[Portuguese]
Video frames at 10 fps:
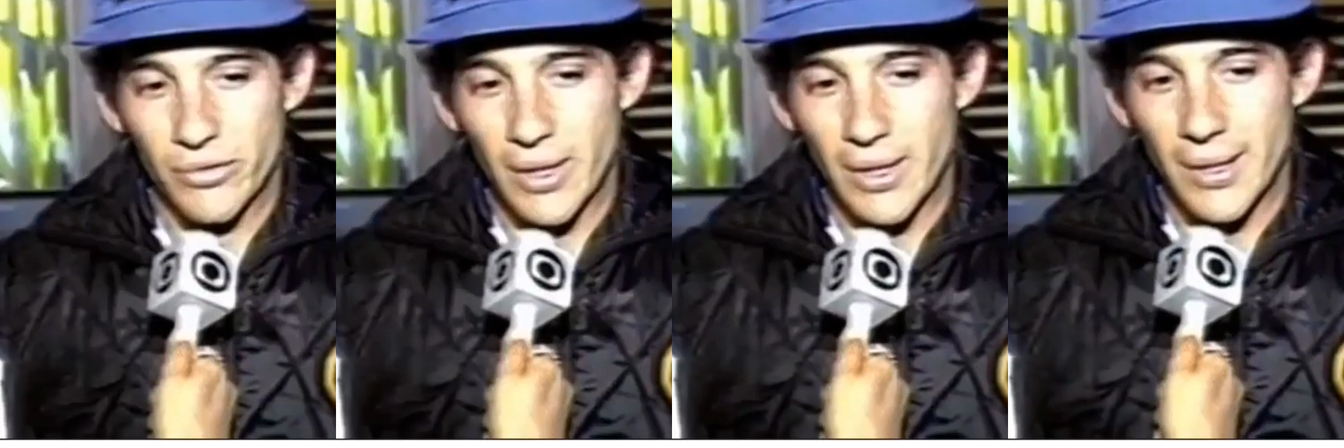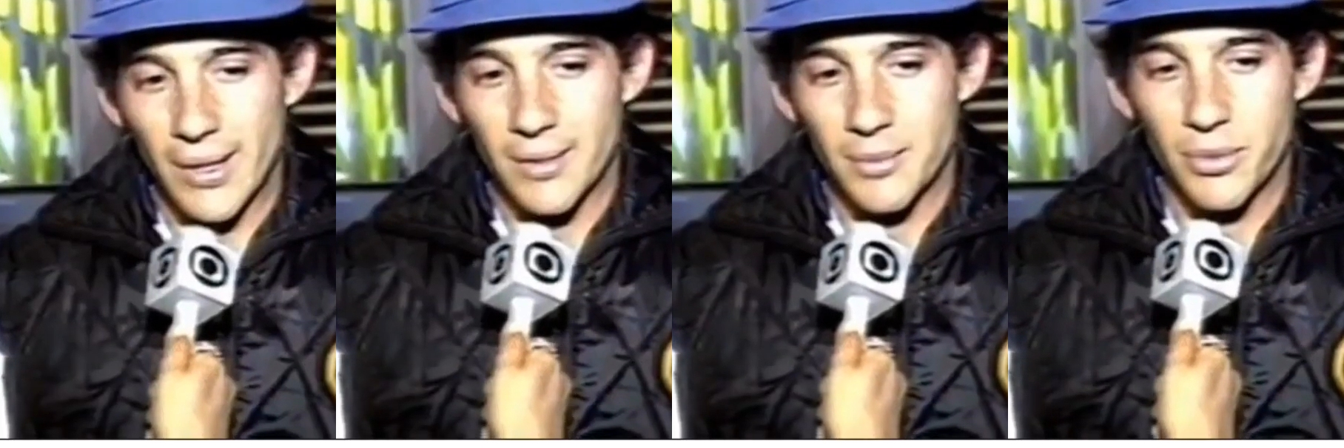a
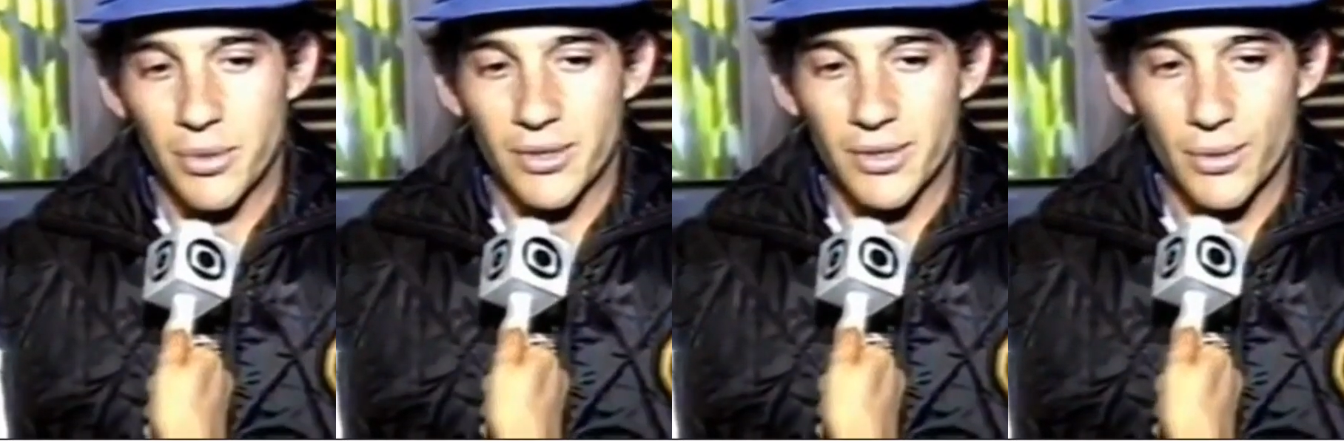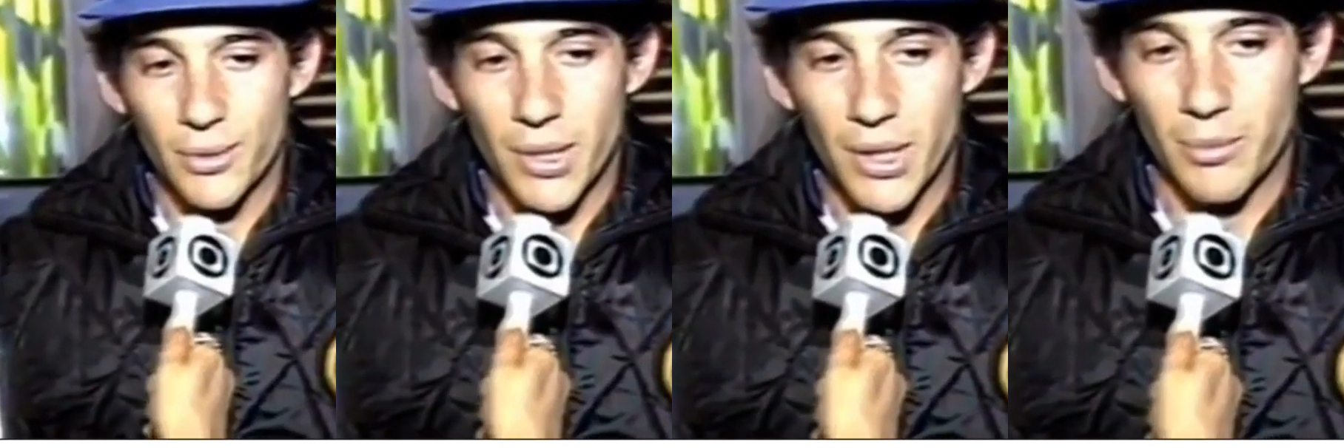falhar, depois
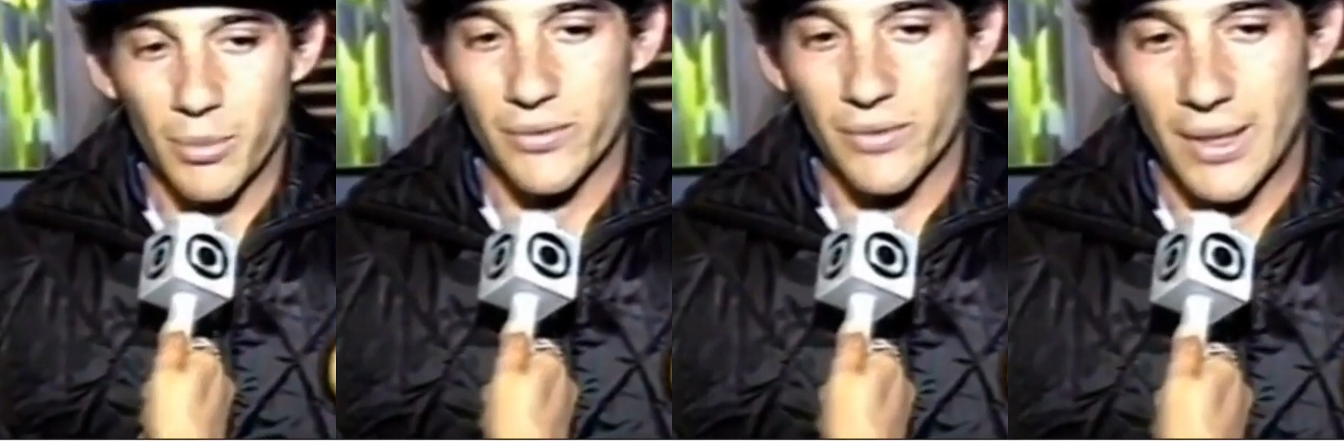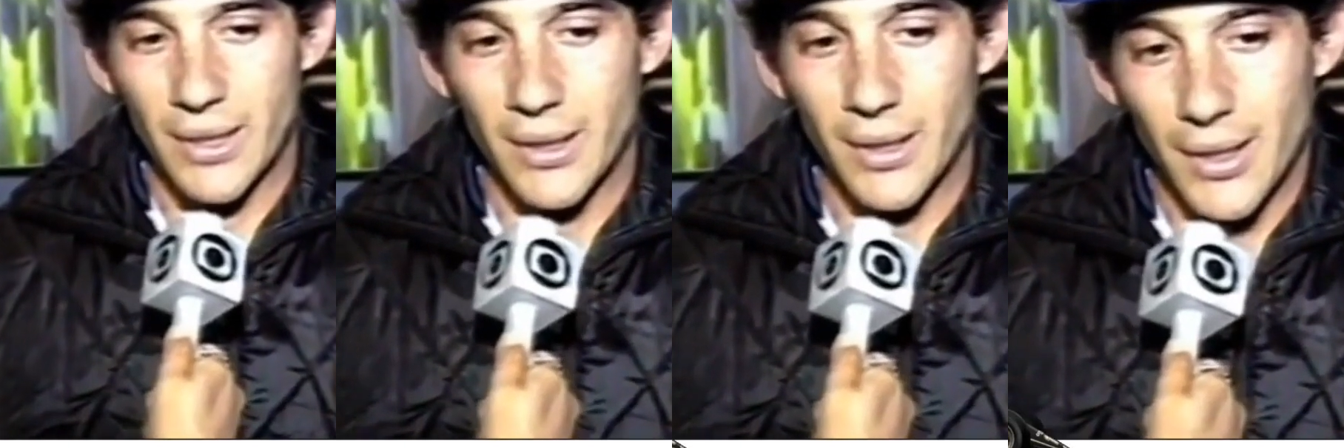andou bem, depois
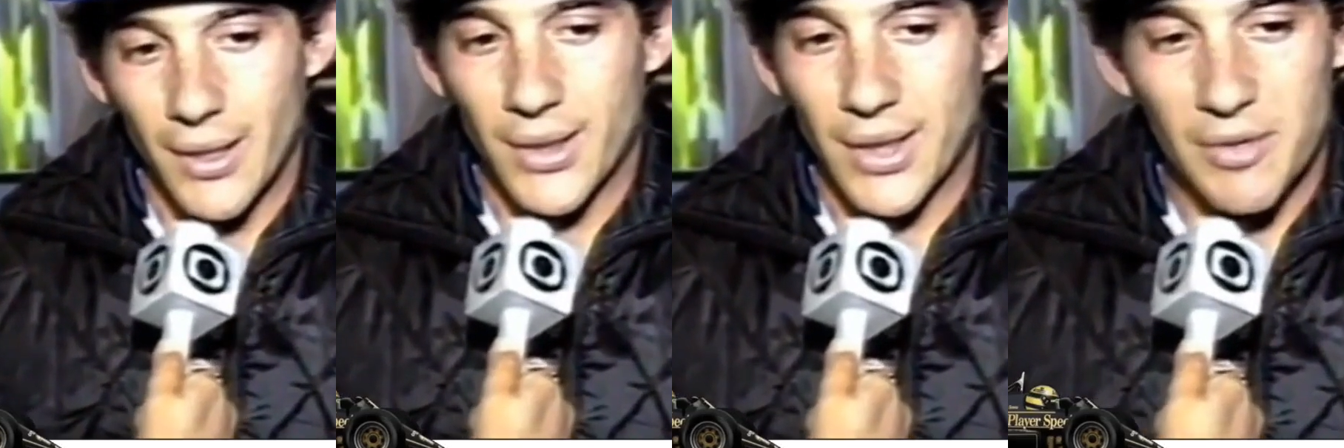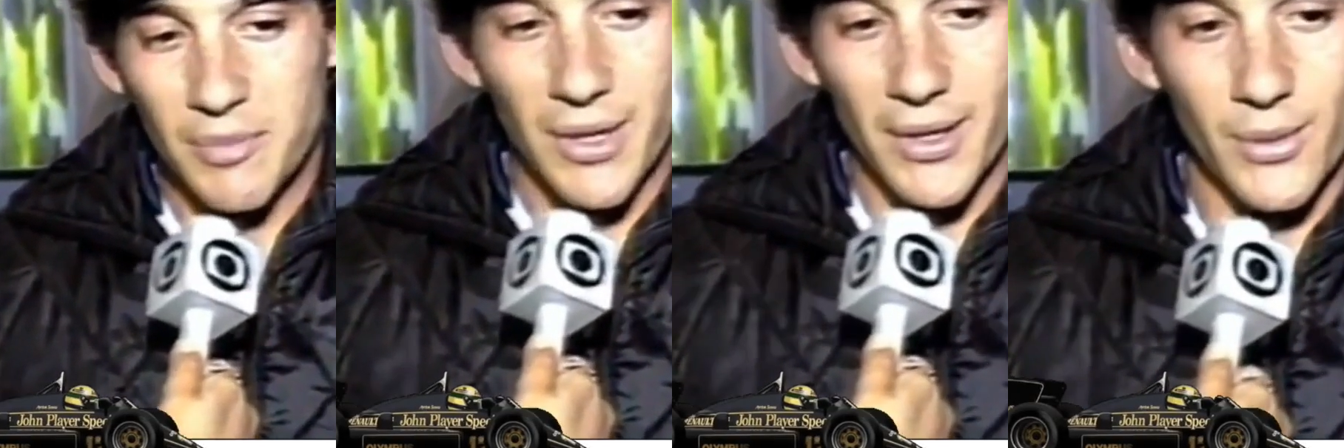parar. Eu estava
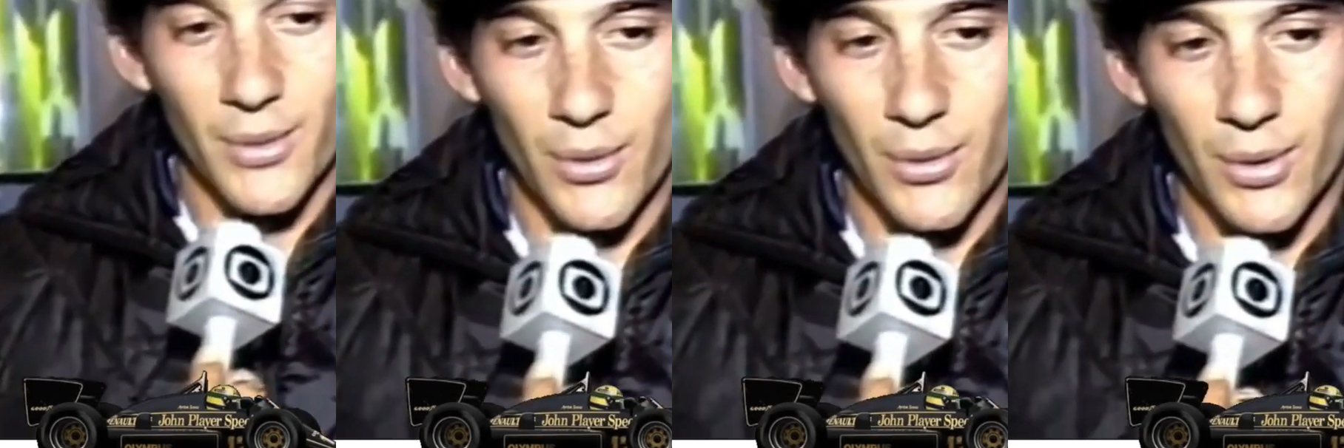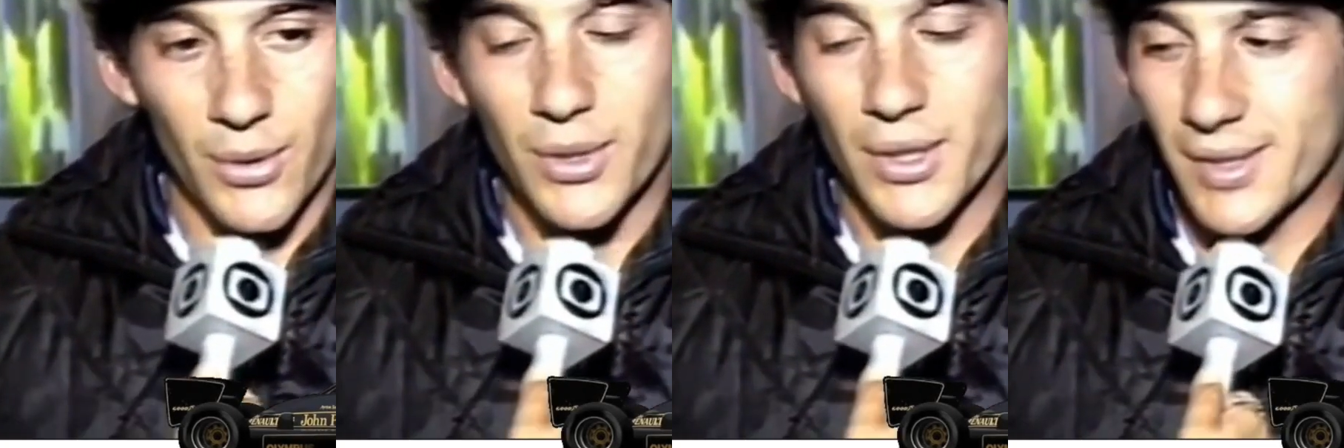esperando qual,
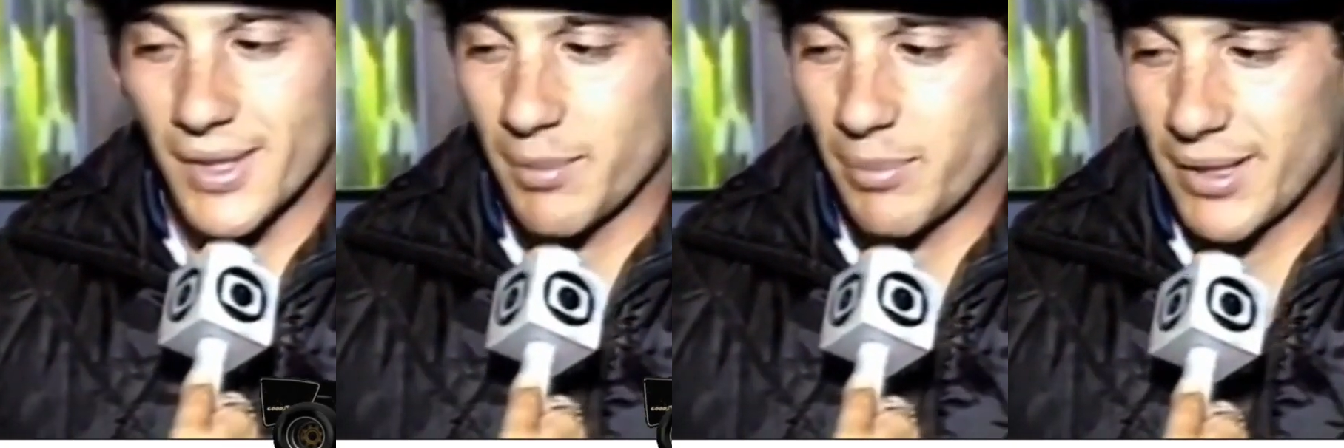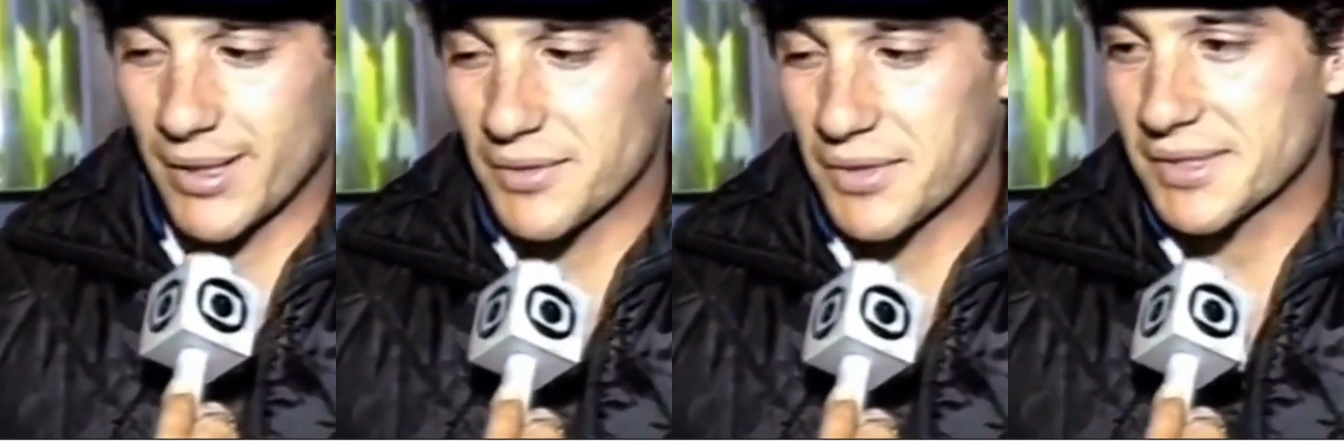quando ia ser que ia
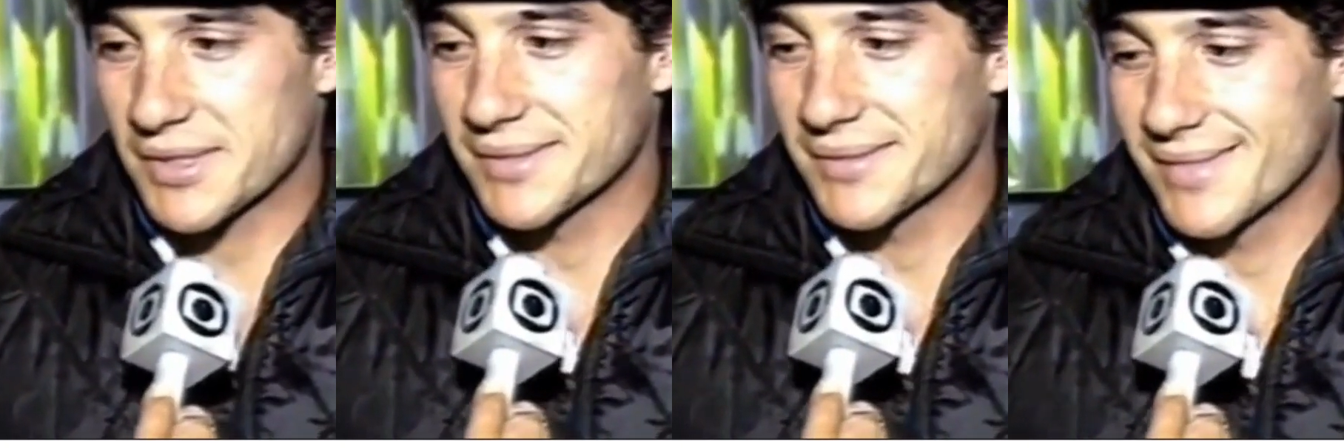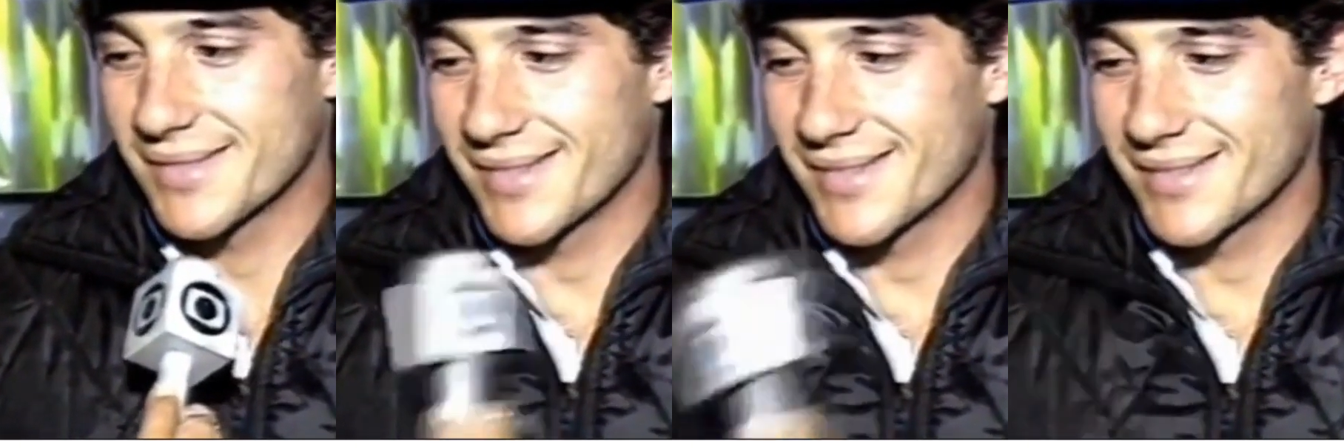parar de vez.
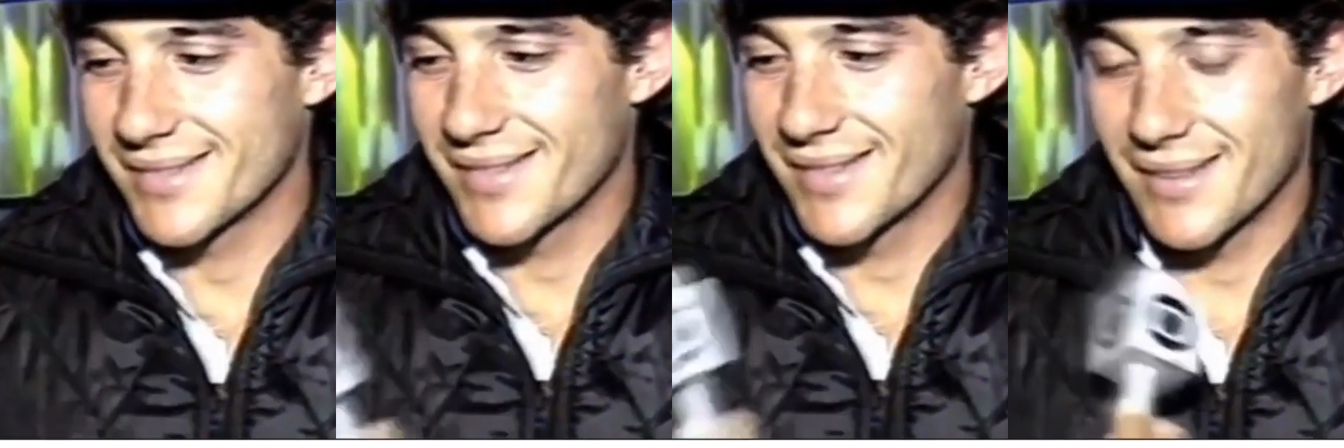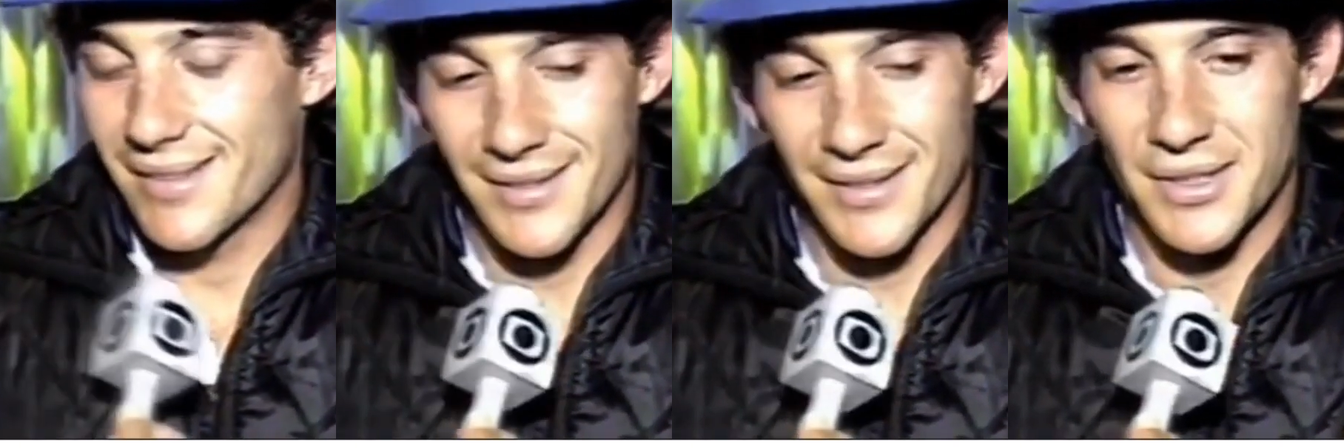Não parou.
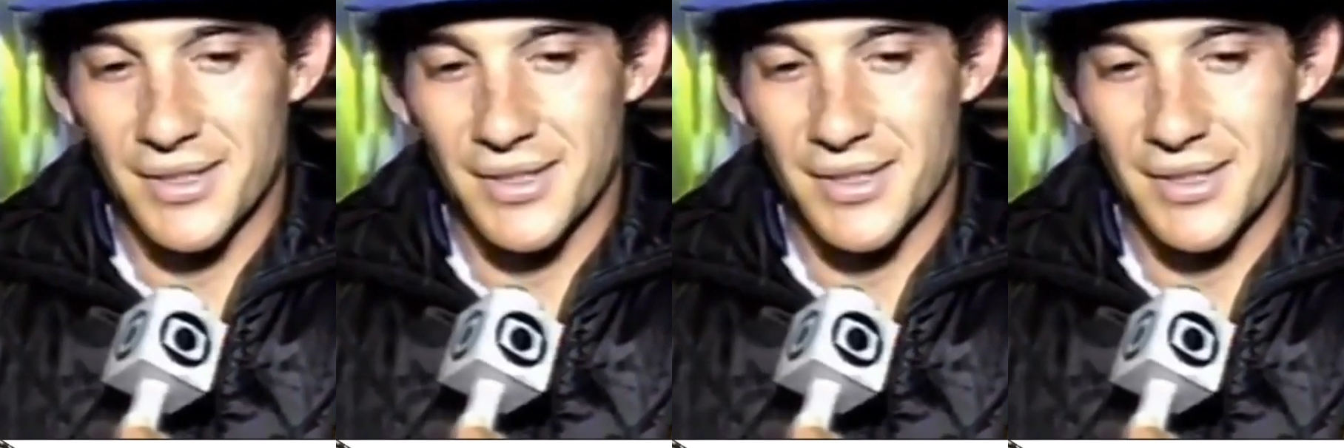Não, ah,